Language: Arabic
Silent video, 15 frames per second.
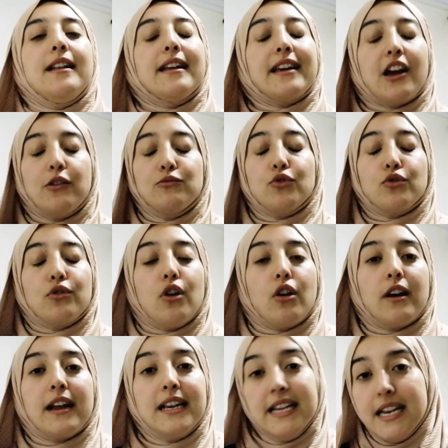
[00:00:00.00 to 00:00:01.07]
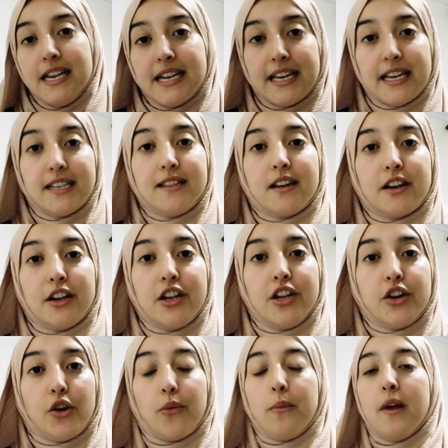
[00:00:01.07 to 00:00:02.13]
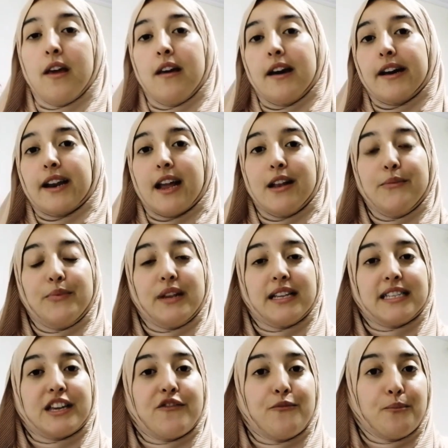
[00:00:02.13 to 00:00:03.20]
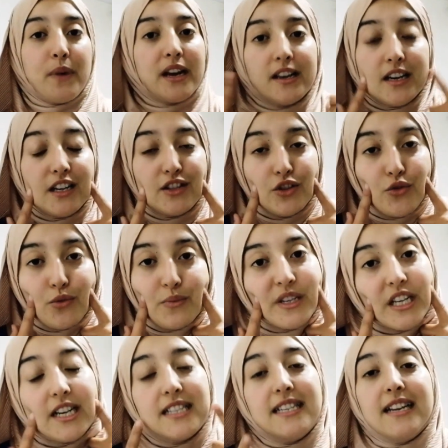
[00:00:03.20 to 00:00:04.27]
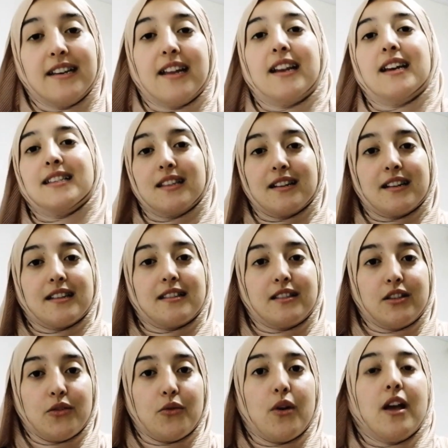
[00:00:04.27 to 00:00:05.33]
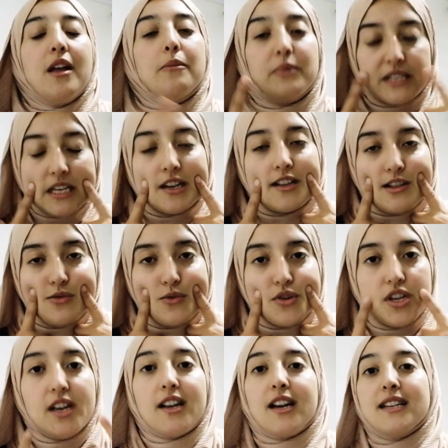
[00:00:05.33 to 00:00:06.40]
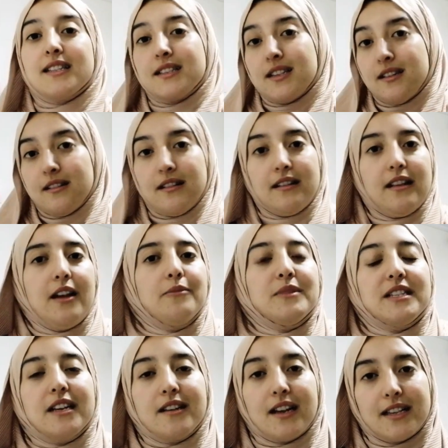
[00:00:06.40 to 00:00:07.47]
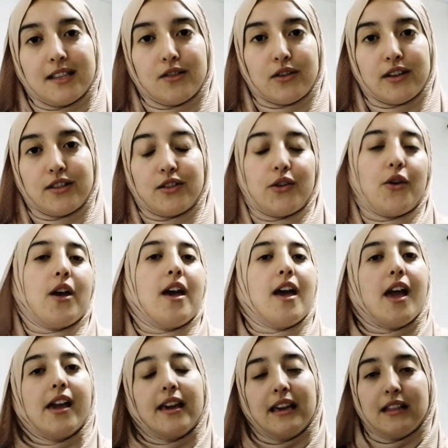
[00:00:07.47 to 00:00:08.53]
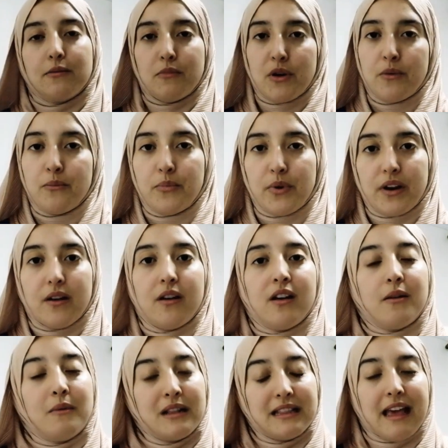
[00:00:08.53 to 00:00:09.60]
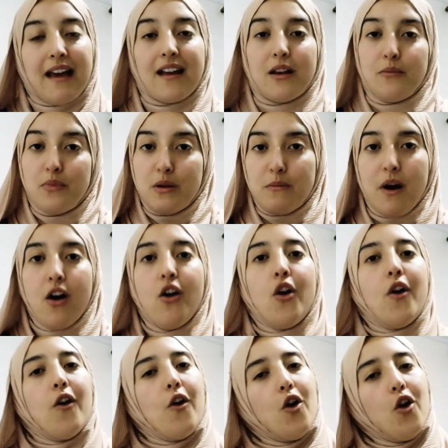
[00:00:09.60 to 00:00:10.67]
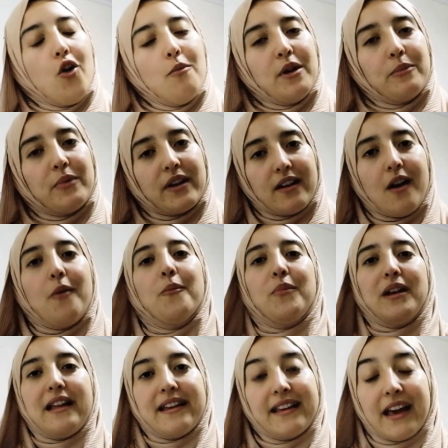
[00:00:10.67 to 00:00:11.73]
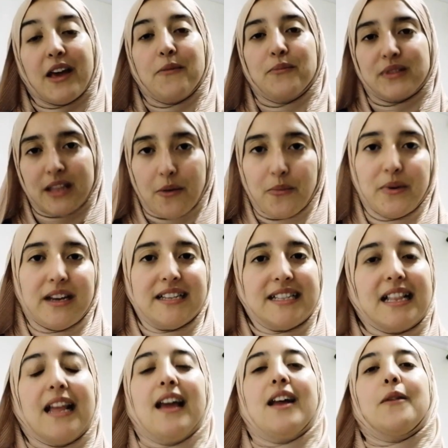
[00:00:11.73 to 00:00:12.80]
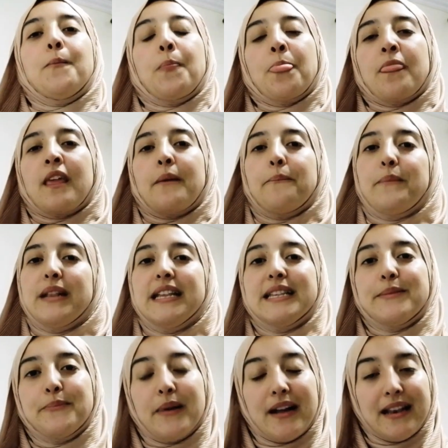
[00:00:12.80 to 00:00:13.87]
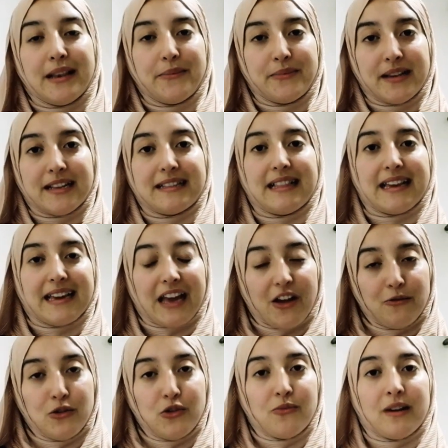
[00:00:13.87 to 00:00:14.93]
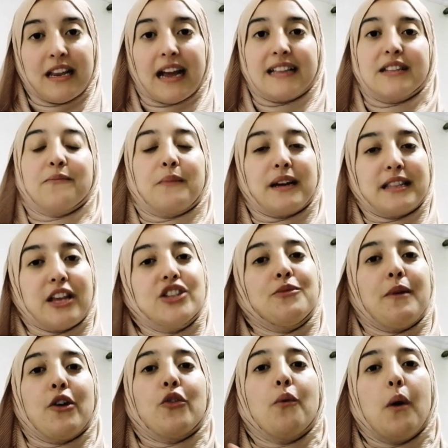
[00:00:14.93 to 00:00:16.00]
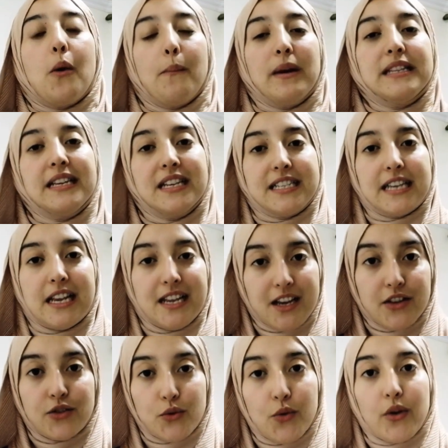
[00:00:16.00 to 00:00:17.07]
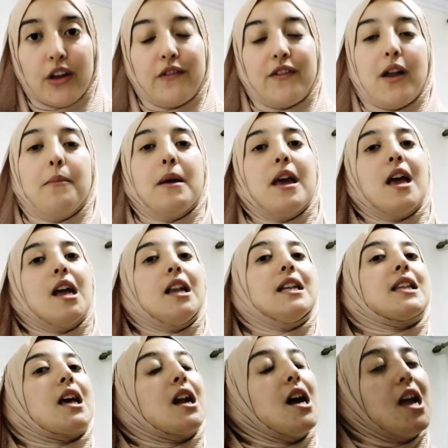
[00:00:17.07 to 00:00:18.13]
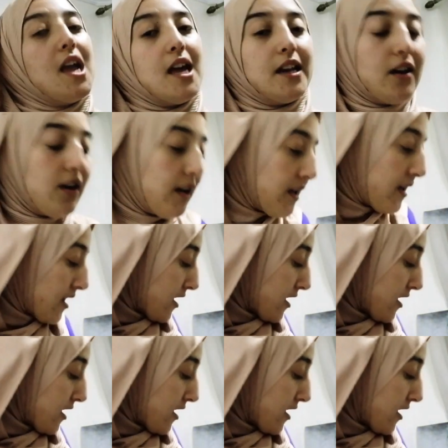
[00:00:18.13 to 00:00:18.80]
لي كريم دو كور قليل اللي كيهضر عليهم راه البنات كيف ما كنغديو البشره ديالنا خصنا نغديو بشره الوجه راه خصنا صح اللحم ديالنا خصنا نغديو اكيد من, آه، من الداخل بالماء ومن برا بلا كريم بطبيعه الحال بالنسبه للبنات لي كريم اليوم اللي غادي نبارطاجي معكم هما ديال شركه اوريفلام اللي صراحه انا